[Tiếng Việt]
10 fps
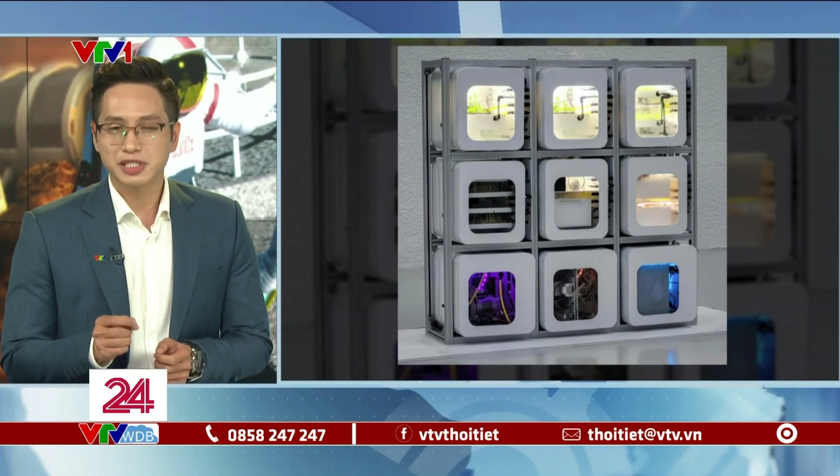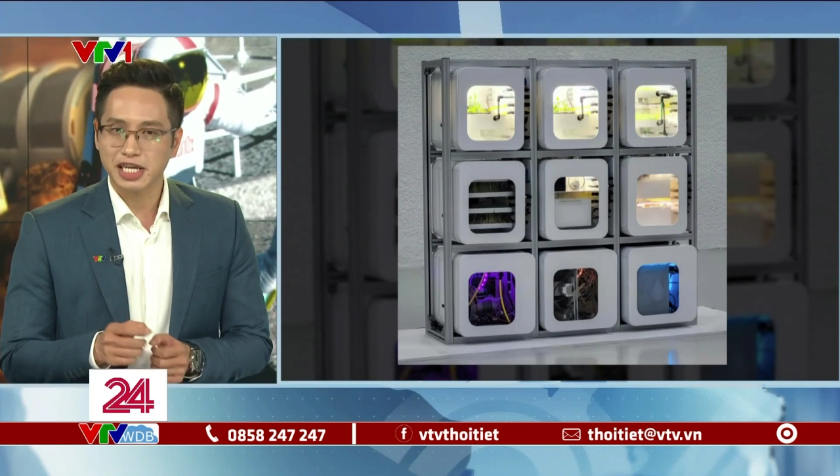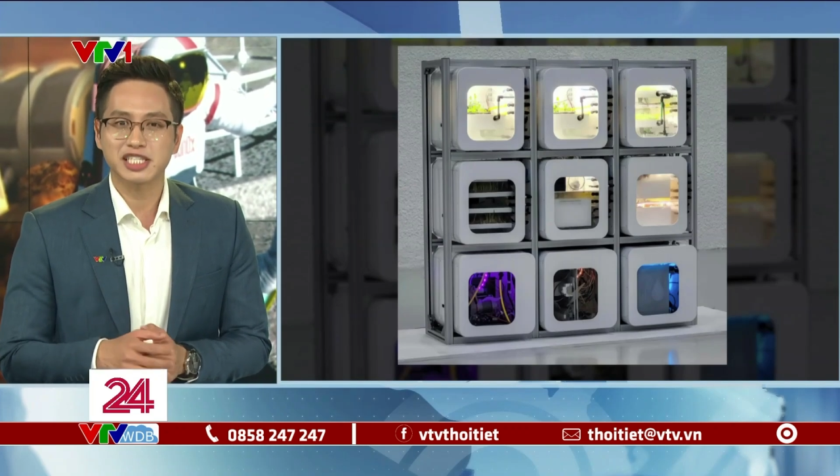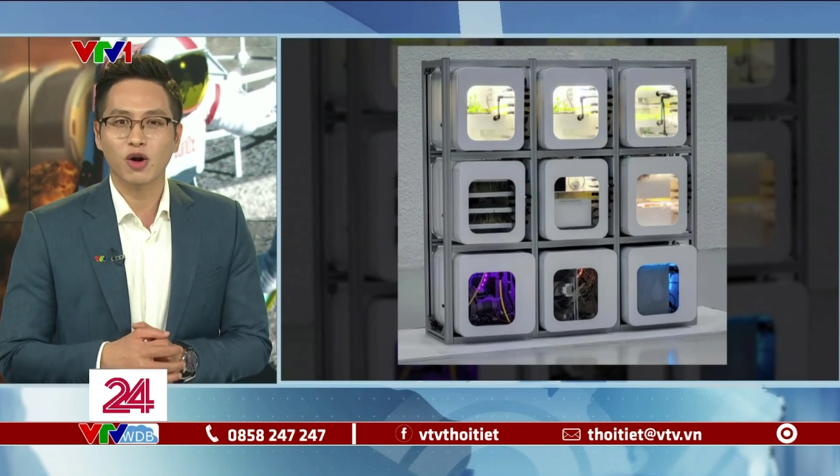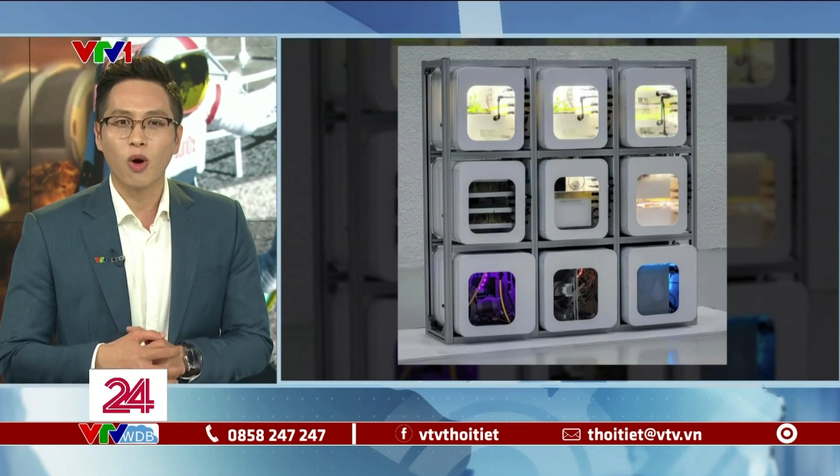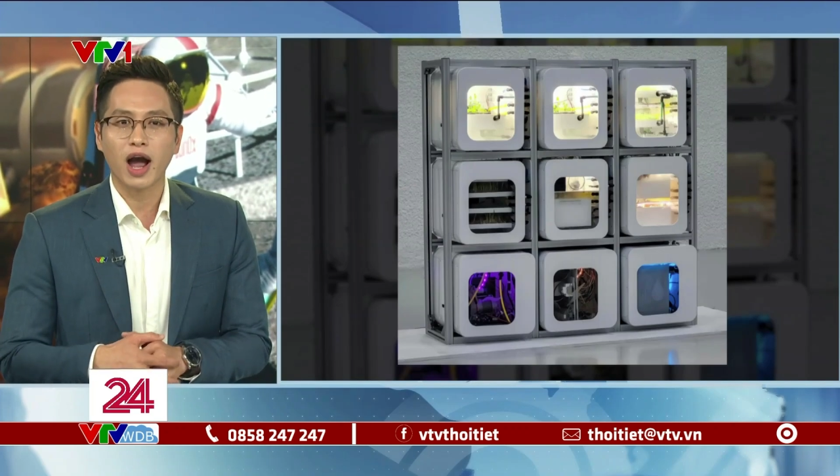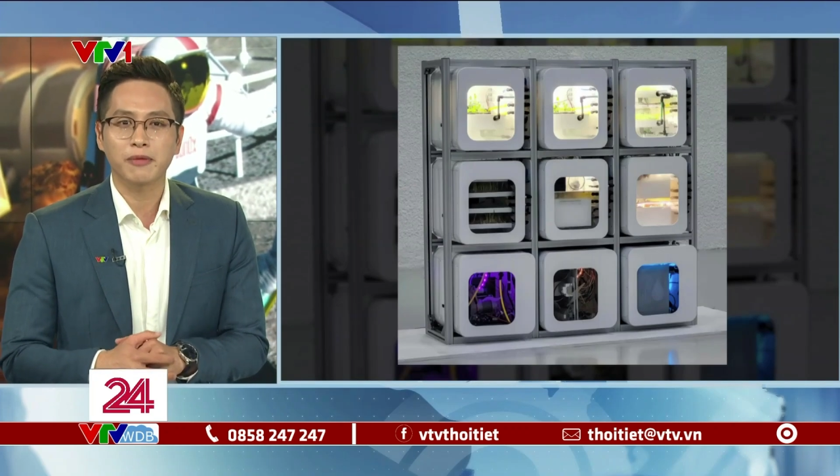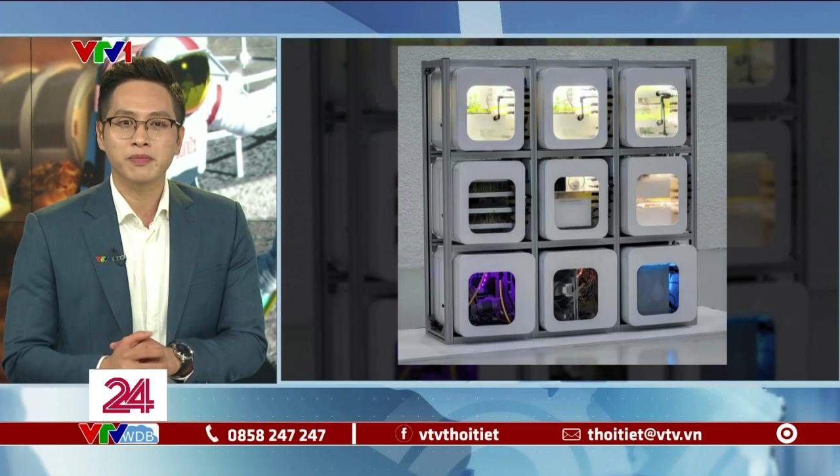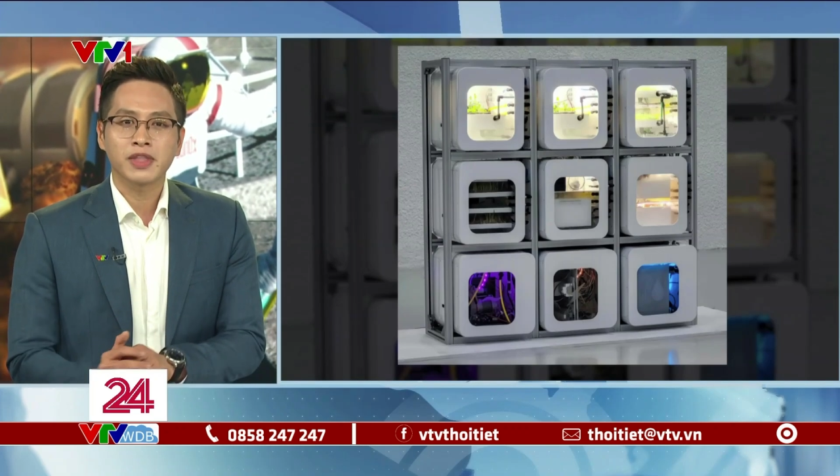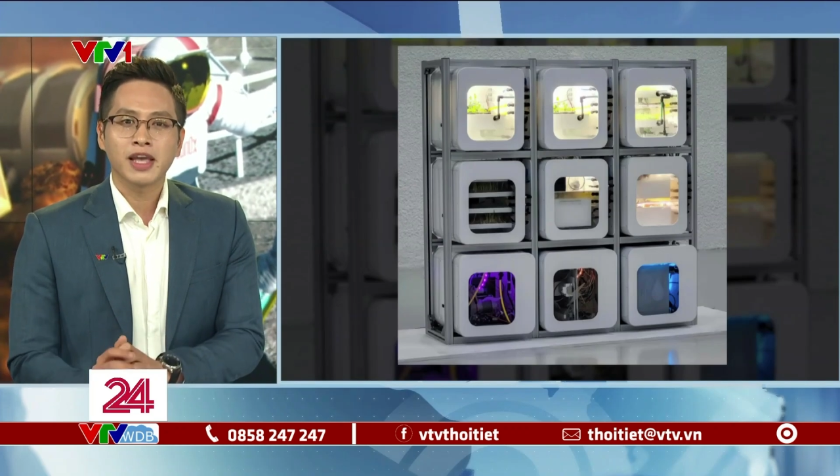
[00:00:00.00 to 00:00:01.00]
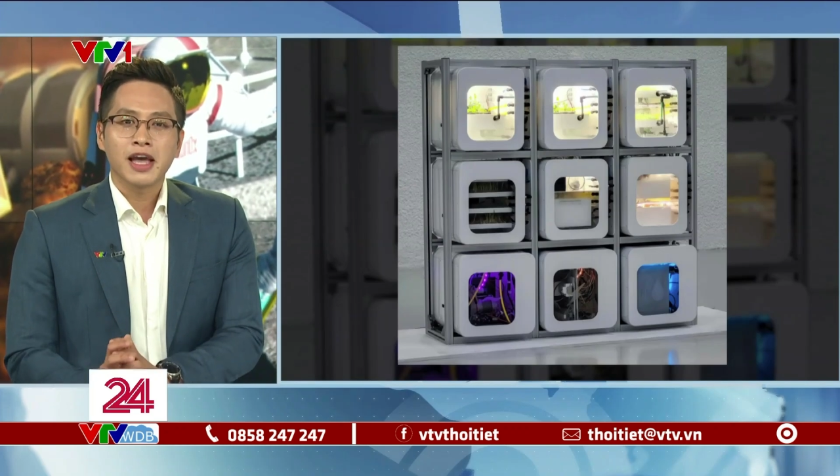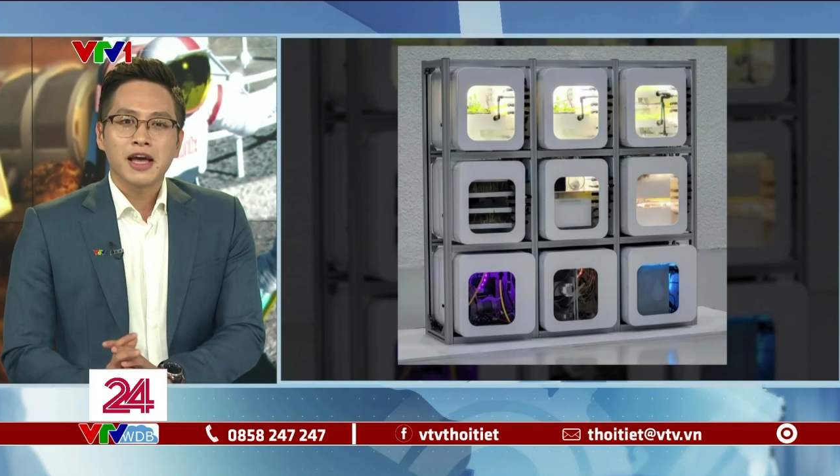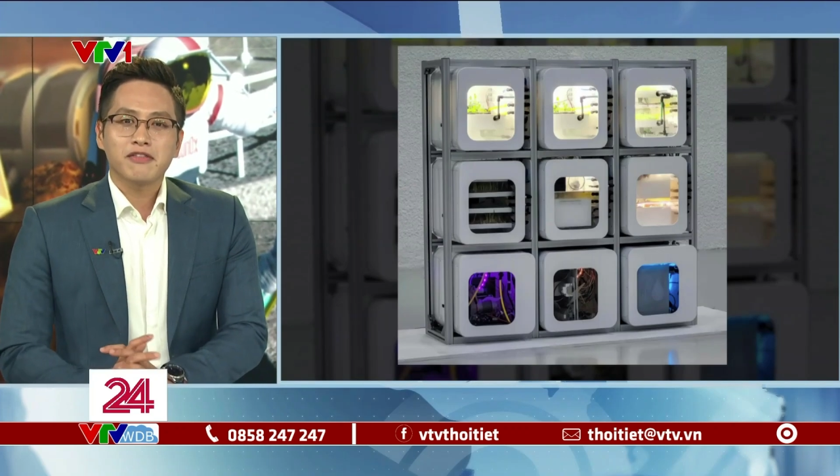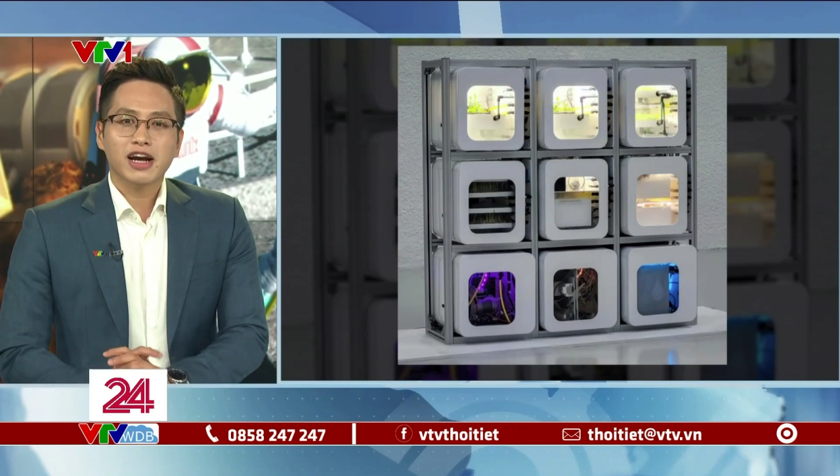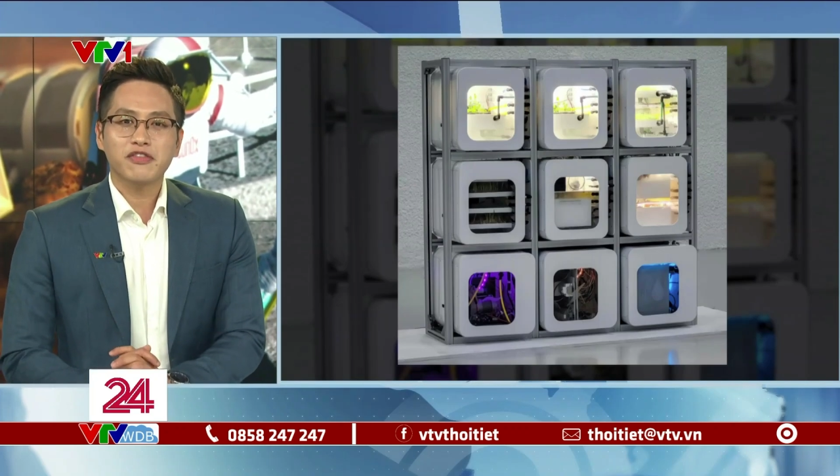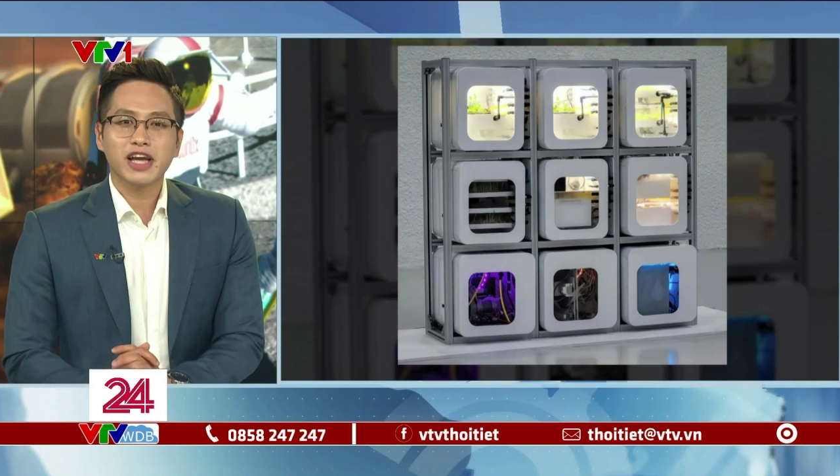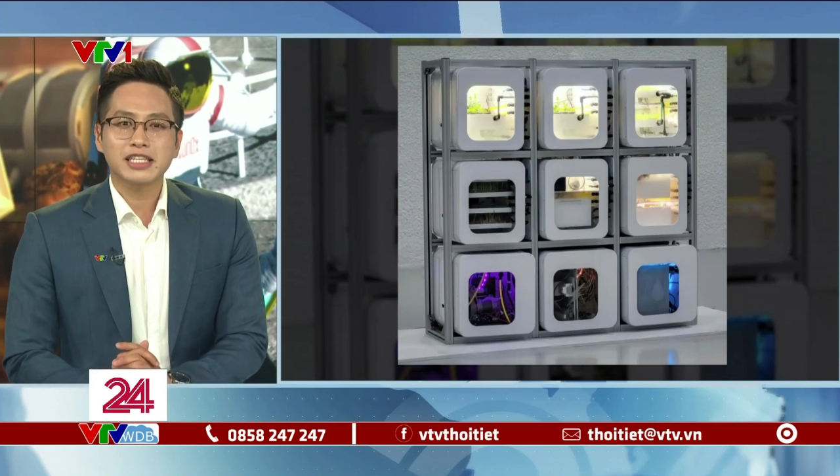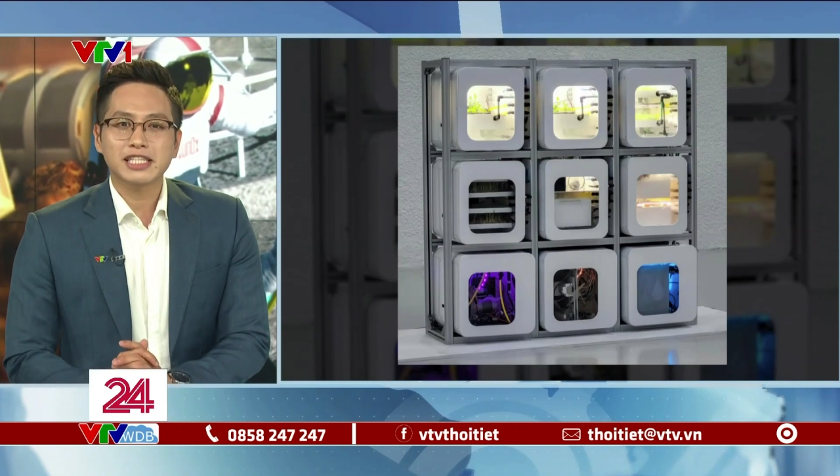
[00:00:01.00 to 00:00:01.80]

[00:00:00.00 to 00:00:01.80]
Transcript: trên sao hỏa. Và các phi